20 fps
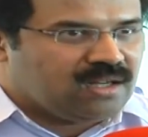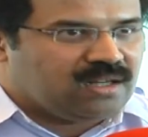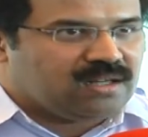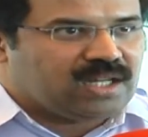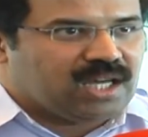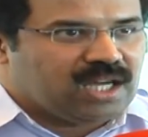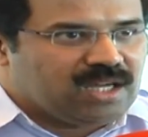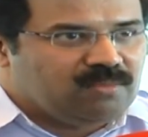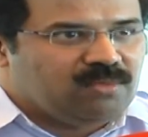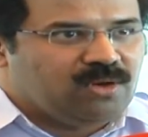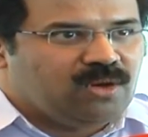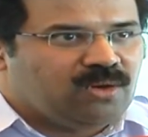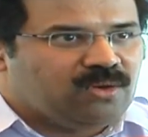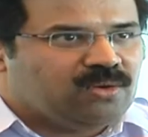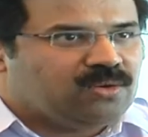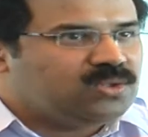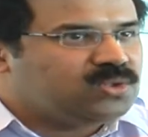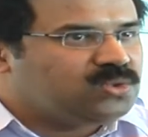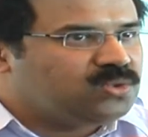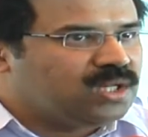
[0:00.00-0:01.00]
టైంలో
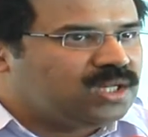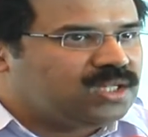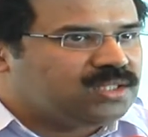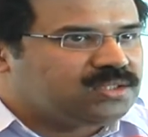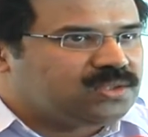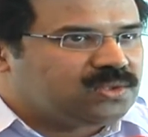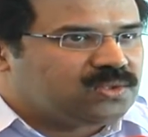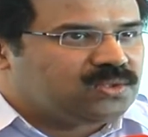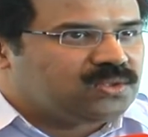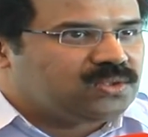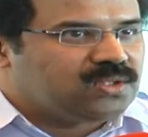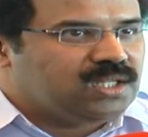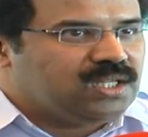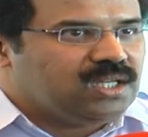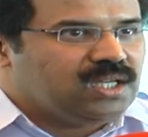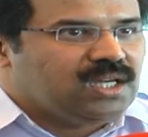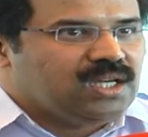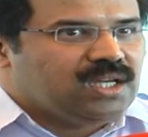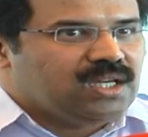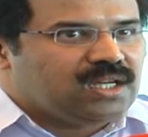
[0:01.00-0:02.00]
చూడాల్సి ఉంటుంది
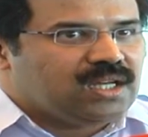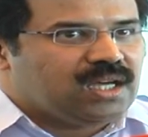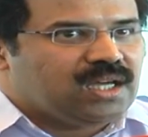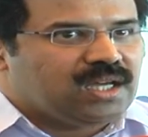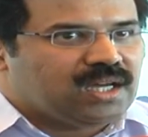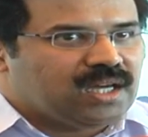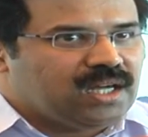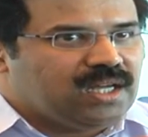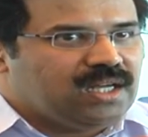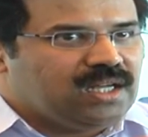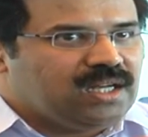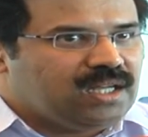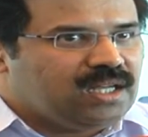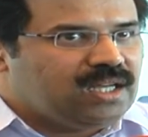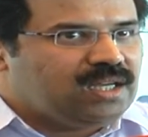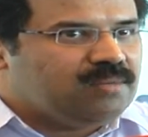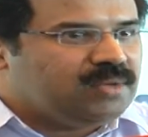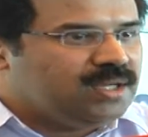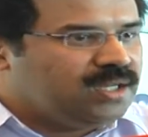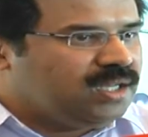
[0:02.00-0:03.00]
ఇంకా ఎక్కడైనా
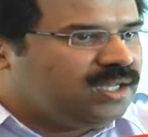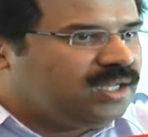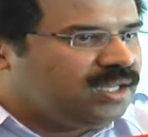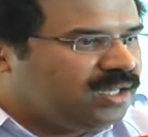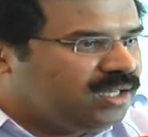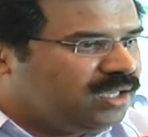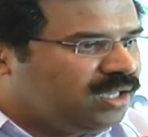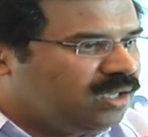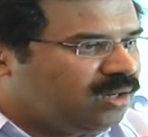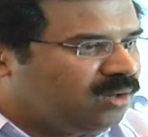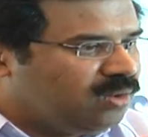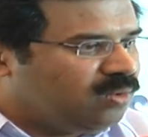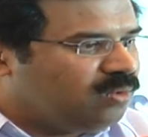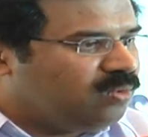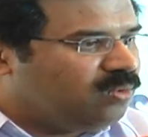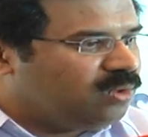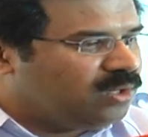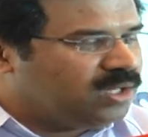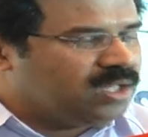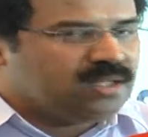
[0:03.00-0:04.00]
ఏమైనా ఏరియాలో
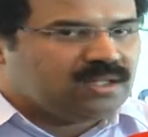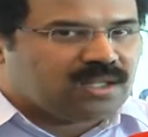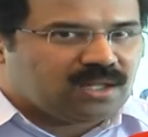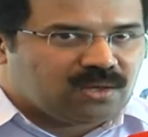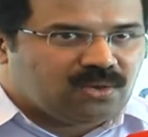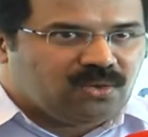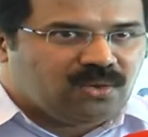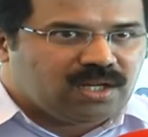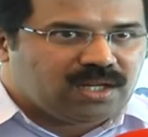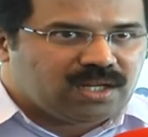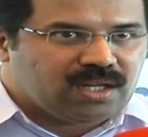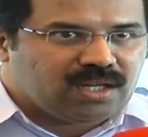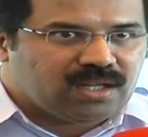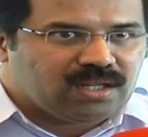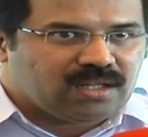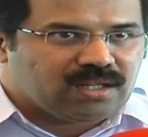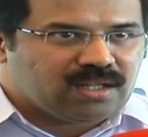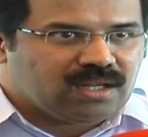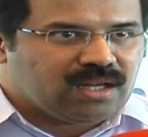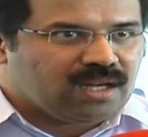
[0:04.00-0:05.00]
ఓటింగ్ తక్కువ
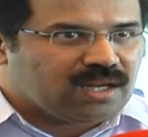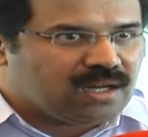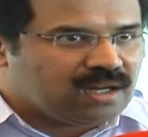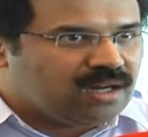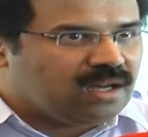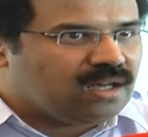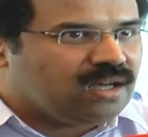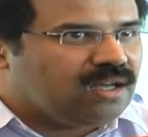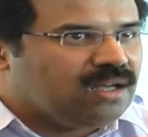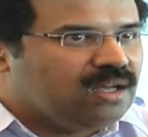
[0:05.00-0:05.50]
అయినట్టయితే అక్కడ